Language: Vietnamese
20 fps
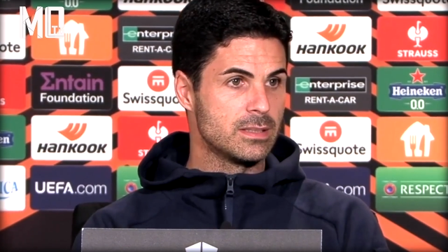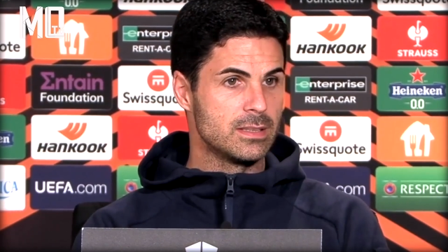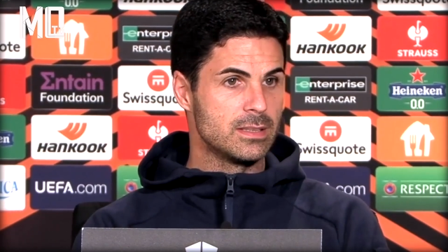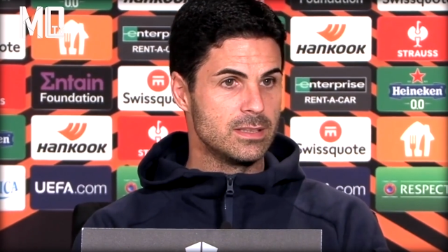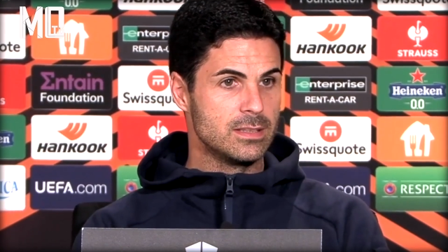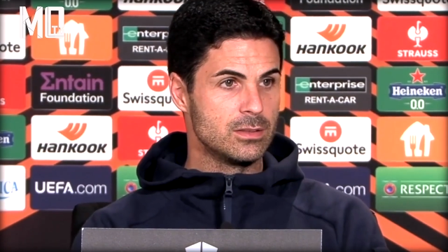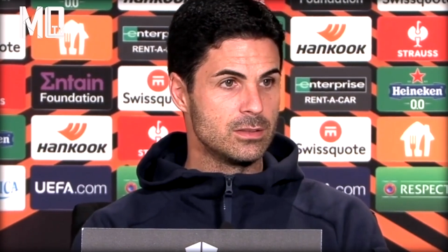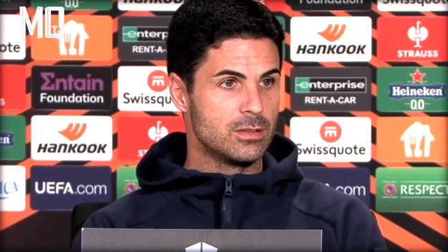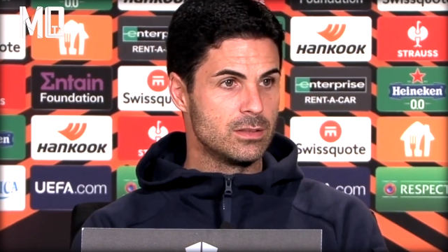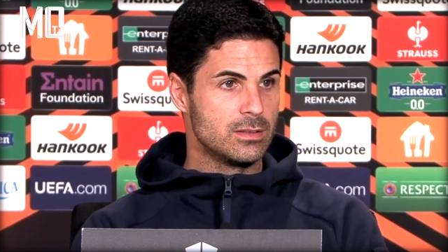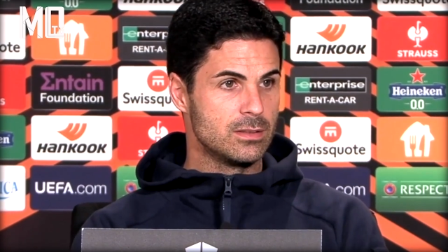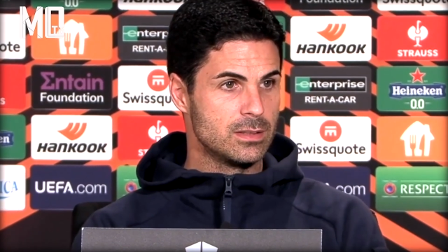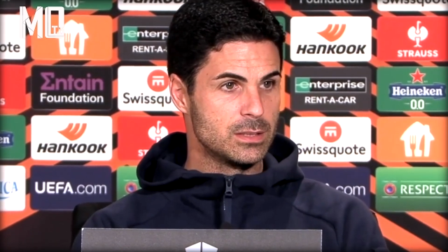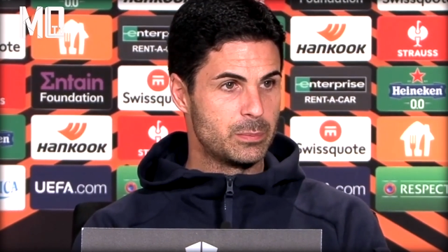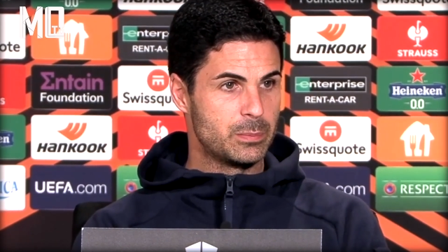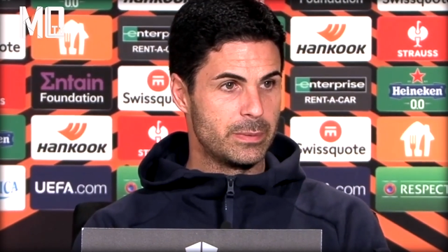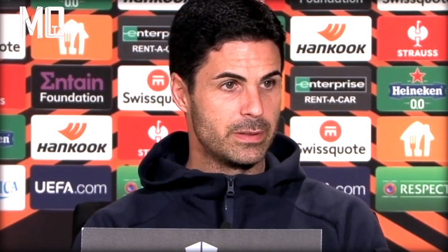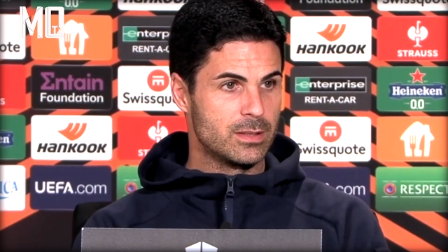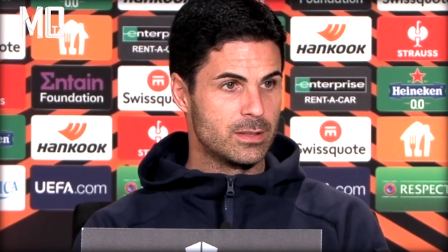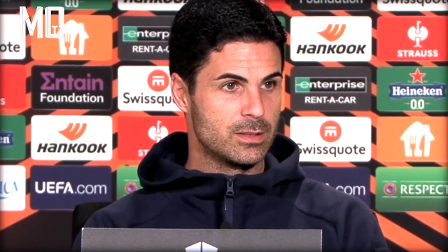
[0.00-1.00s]
để họ cất tiếng
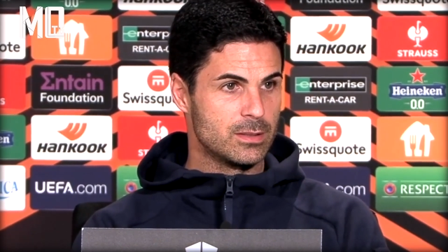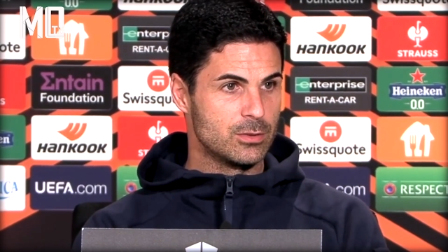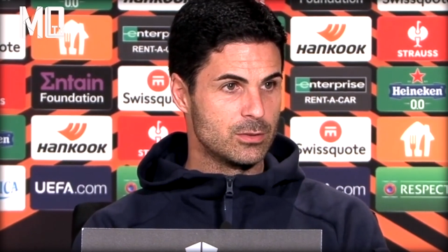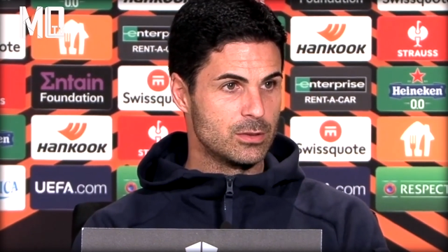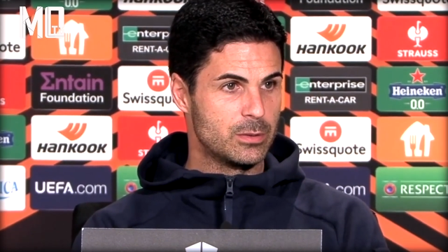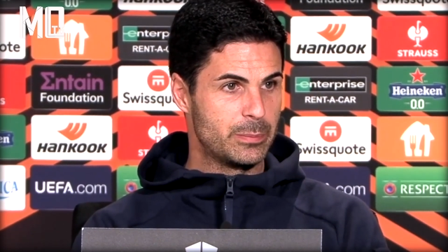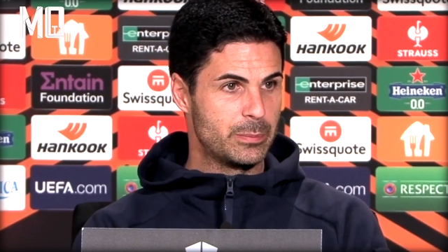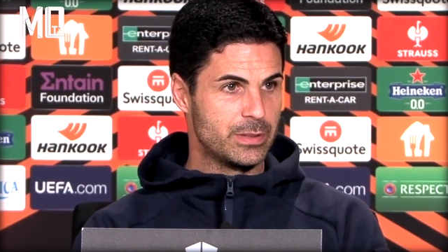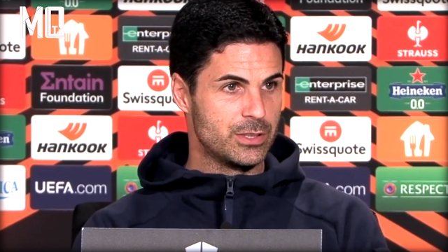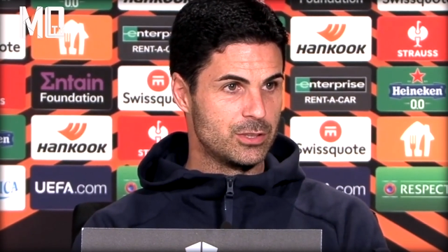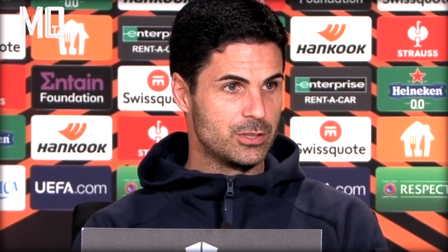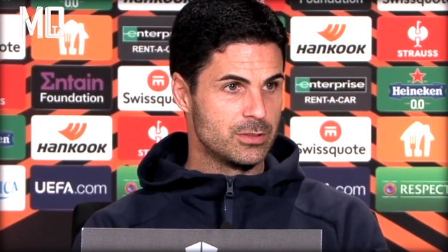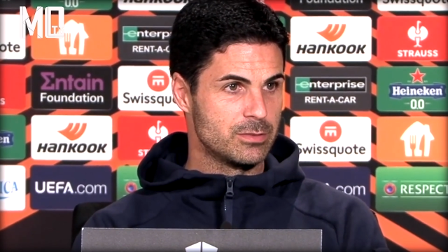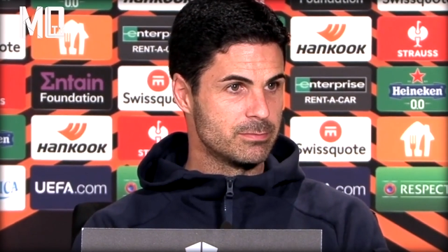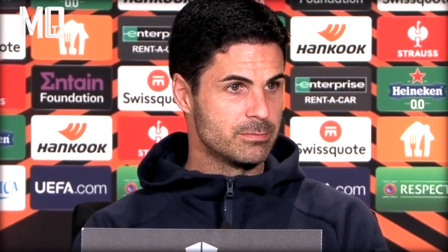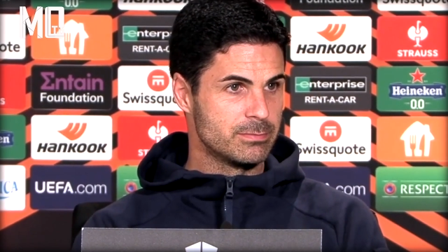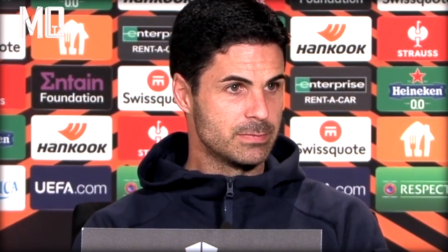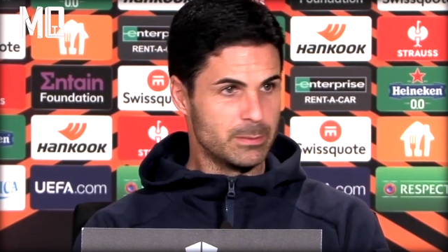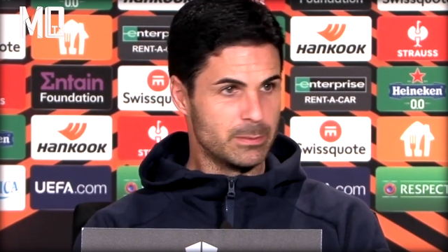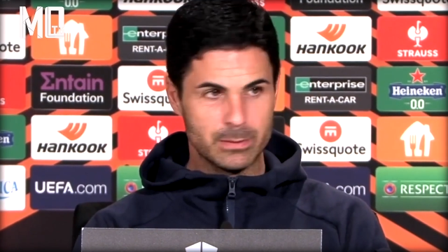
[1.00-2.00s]
trên sân, đó là cách
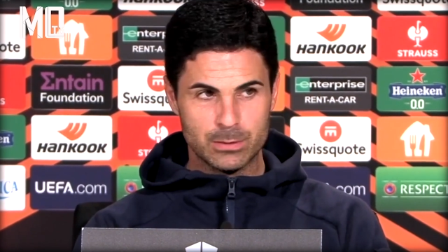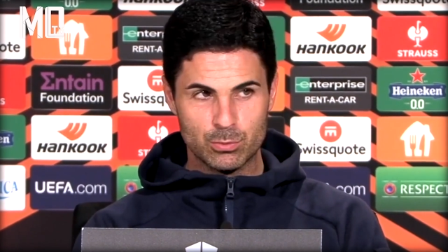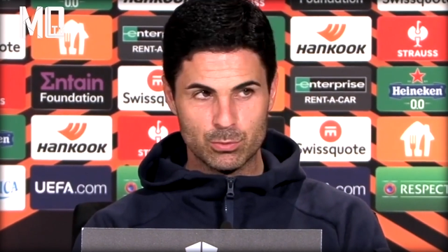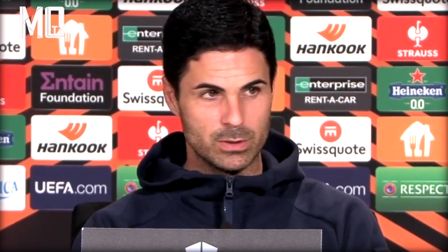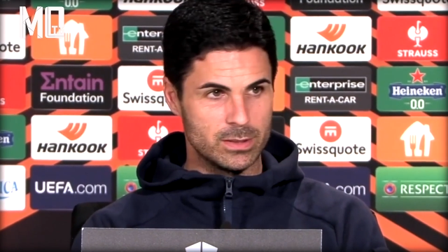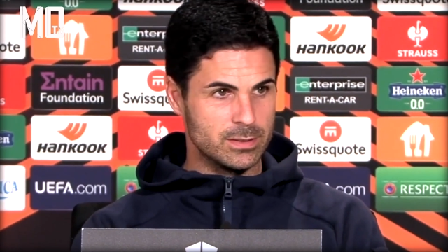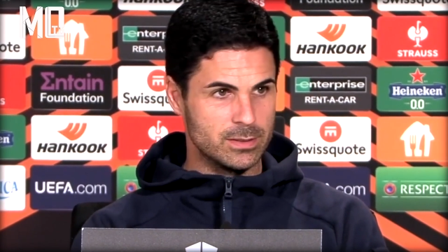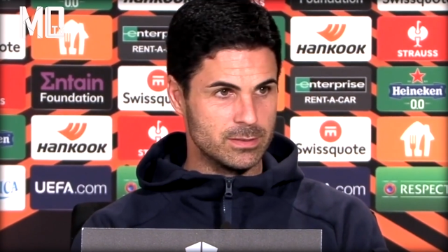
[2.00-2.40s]
tốt nhất.